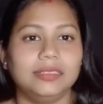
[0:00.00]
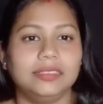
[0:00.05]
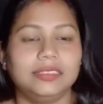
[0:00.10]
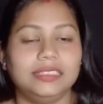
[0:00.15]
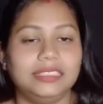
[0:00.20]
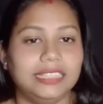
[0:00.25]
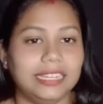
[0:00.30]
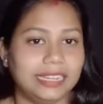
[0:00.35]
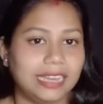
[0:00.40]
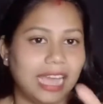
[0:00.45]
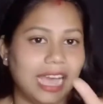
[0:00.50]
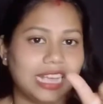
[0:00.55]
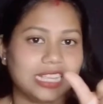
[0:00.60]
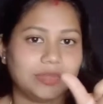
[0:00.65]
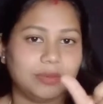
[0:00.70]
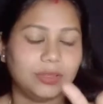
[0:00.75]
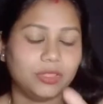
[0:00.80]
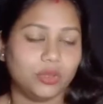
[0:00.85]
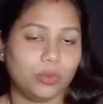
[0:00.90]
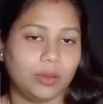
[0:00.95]
যেটা
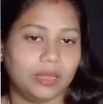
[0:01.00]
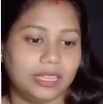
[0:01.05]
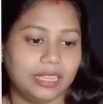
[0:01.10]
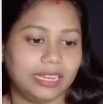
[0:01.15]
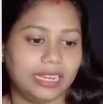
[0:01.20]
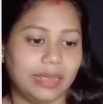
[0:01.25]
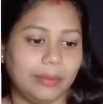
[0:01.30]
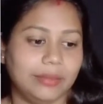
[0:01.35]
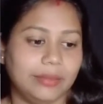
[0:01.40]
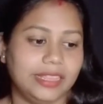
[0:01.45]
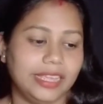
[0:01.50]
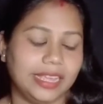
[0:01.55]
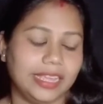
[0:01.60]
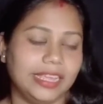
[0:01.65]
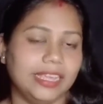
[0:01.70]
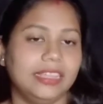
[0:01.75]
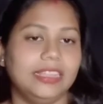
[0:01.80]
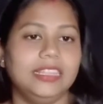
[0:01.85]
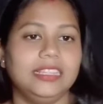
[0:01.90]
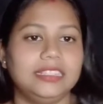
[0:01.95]
আসবে তোমাদেরকে আমি
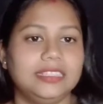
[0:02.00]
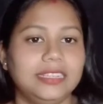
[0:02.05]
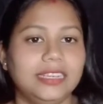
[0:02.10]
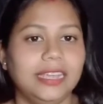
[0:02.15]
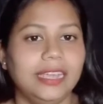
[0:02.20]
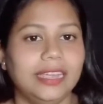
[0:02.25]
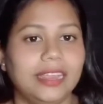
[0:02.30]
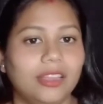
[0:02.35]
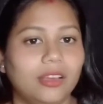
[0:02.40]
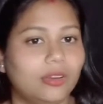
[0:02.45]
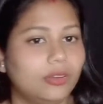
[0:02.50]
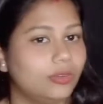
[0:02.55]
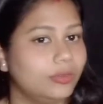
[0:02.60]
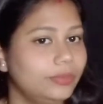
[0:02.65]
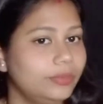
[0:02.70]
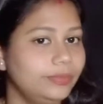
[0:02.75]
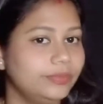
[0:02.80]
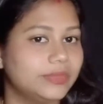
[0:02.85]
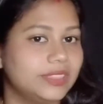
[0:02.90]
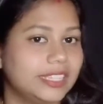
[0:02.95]
দেখিয়ে দিচ্ছি এরকম
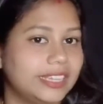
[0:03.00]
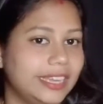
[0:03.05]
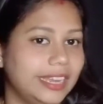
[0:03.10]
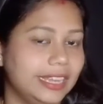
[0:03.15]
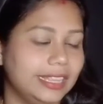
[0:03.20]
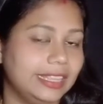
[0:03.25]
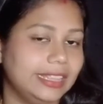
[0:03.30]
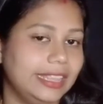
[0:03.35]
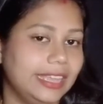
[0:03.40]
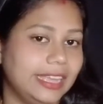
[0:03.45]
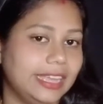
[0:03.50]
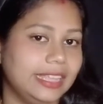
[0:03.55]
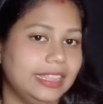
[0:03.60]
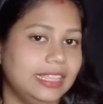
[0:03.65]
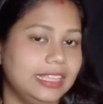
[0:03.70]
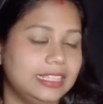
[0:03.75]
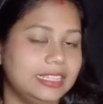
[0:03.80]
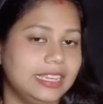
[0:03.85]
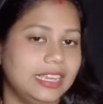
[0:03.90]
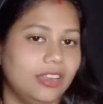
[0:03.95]
স্ক্রিনে দেখিয়ে
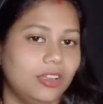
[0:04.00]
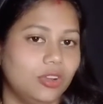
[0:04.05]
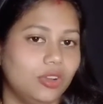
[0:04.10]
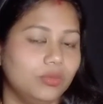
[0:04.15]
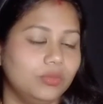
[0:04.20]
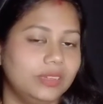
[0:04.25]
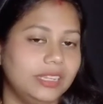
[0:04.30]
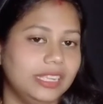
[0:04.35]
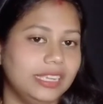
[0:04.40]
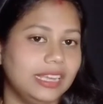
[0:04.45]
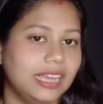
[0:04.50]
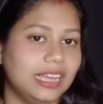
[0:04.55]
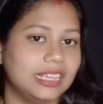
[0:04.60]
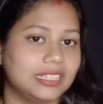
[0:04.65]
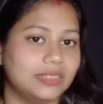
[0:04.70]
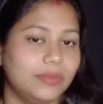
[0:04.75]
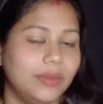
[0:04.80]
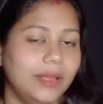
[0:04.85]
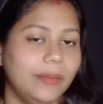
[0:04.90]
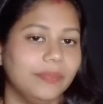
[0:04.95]
দিচ্ছি এরকম ঠিক
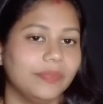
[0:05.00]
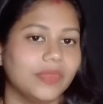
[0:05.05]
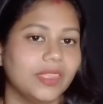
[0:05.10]
আসবে